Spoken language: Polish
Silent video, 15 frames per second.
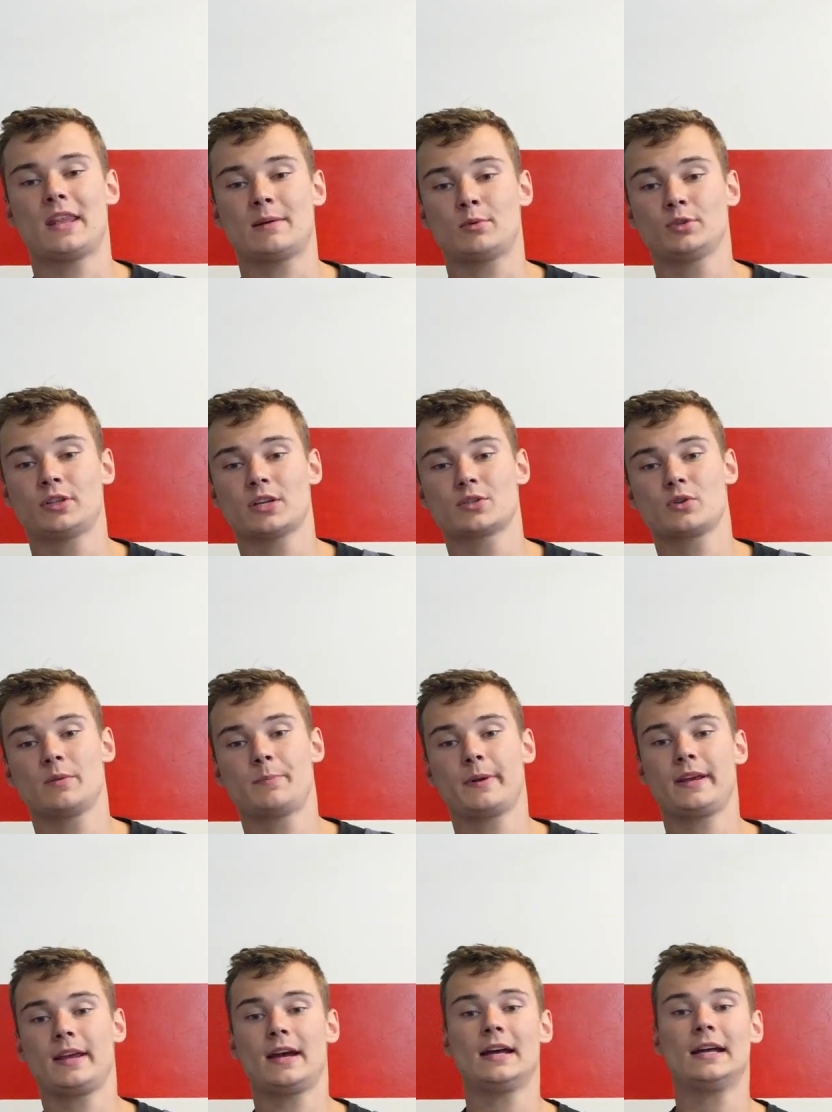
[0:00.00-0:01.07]
je na montażu
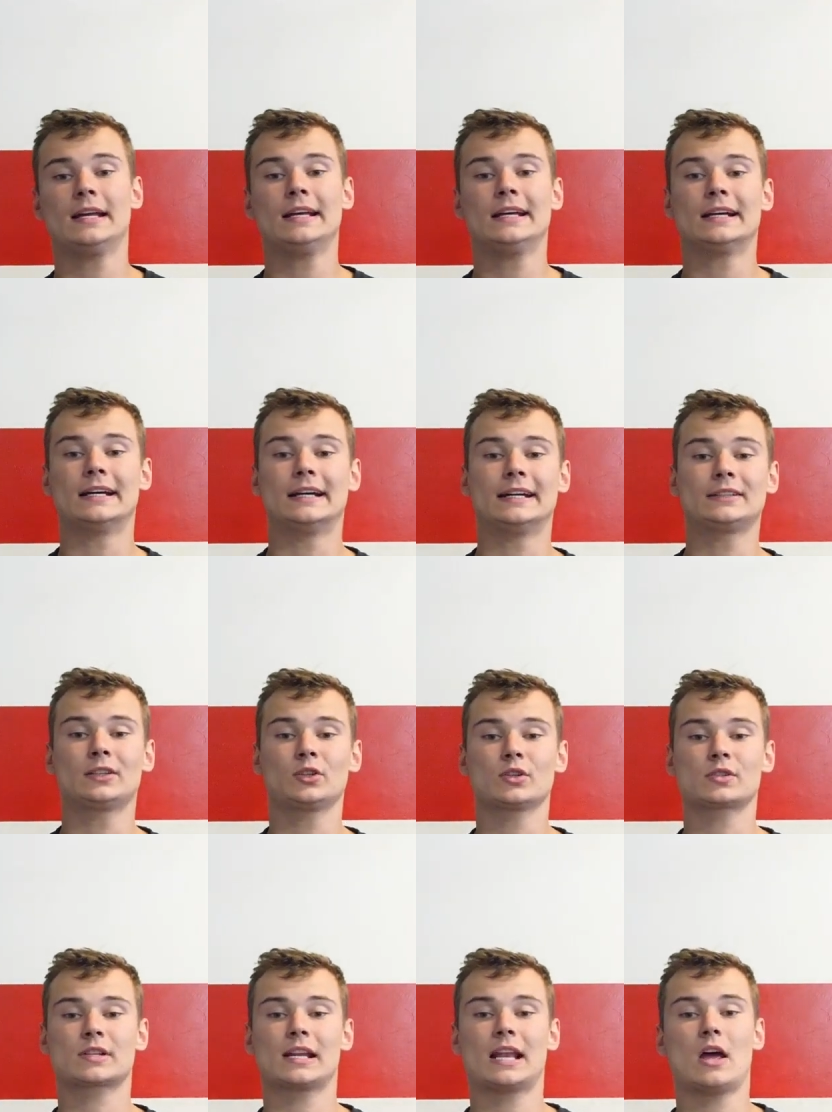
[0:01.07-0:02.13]
LPG. E, to
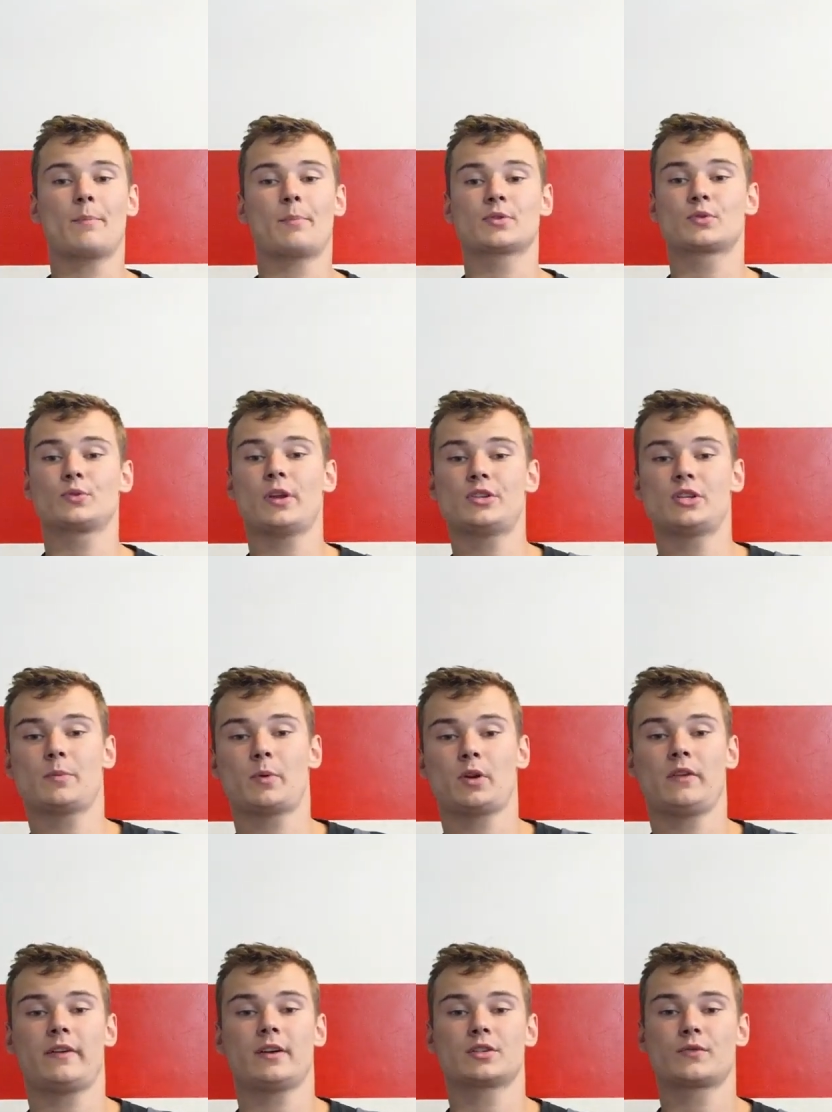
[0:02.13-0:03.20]
doskonałe posunięcie,
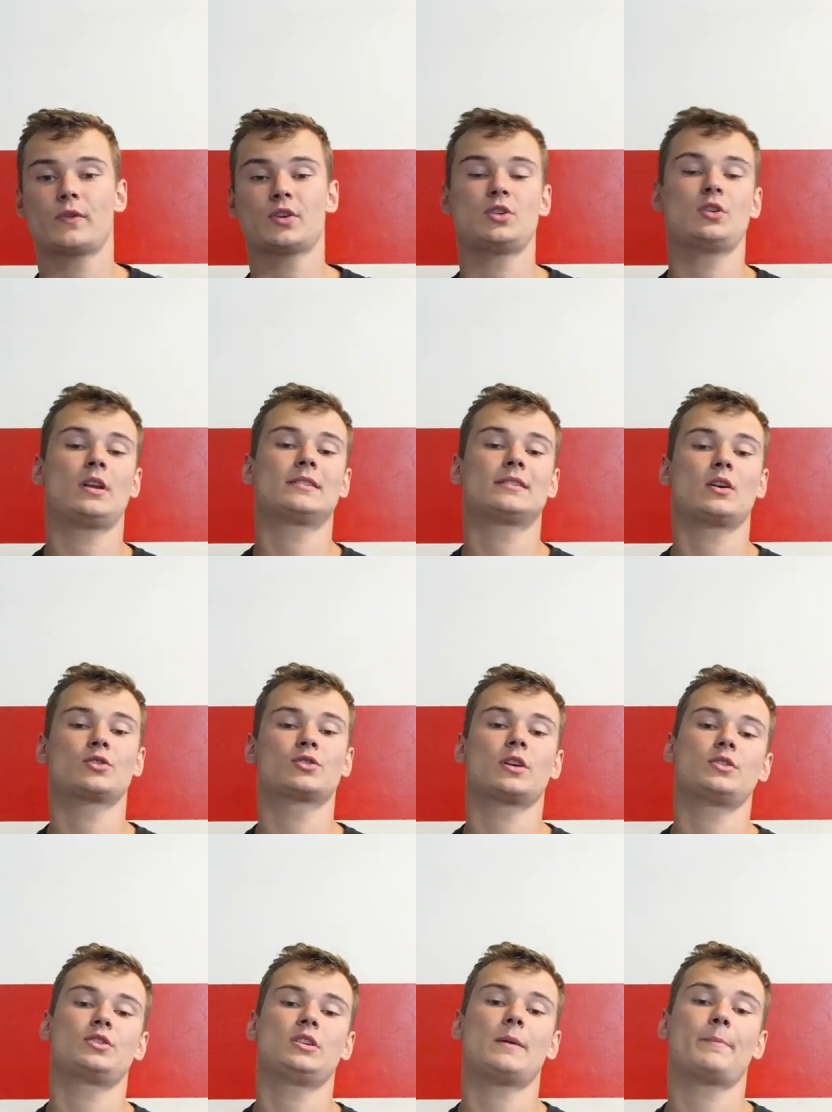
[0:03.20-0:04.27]
ponieważ właściciel
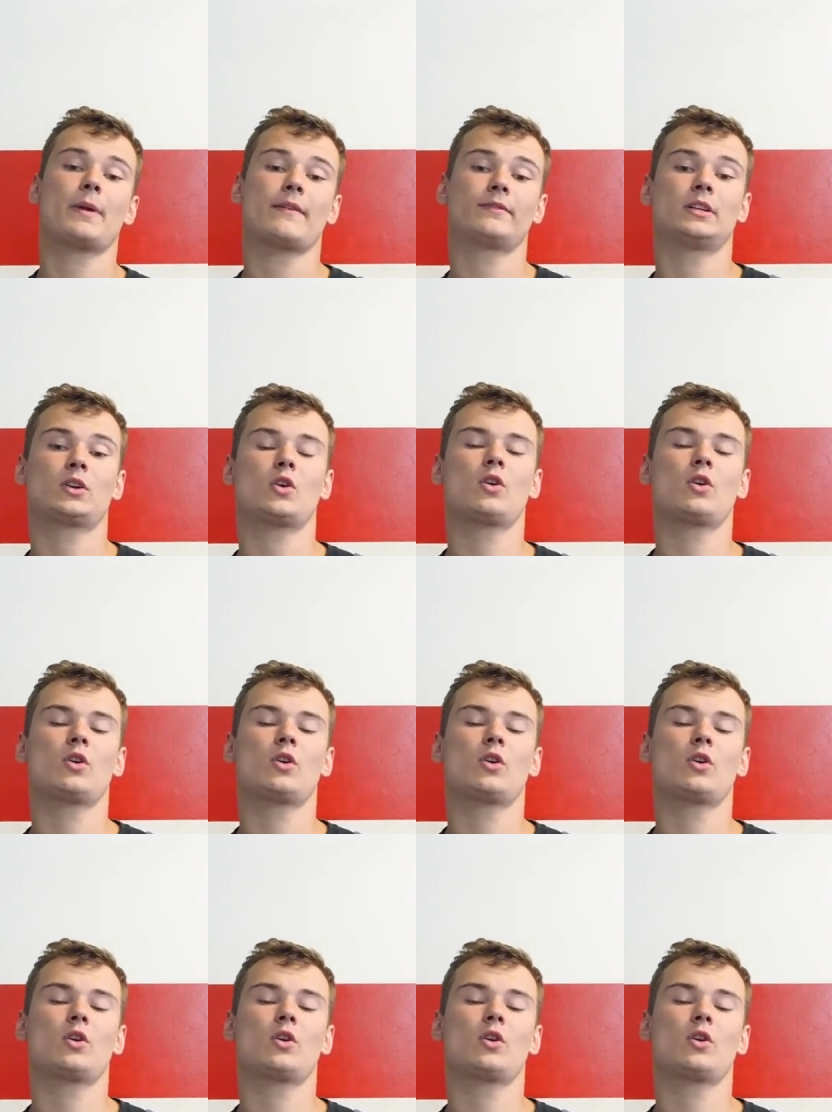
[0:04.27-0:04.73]
zaoszczędzi naprawdę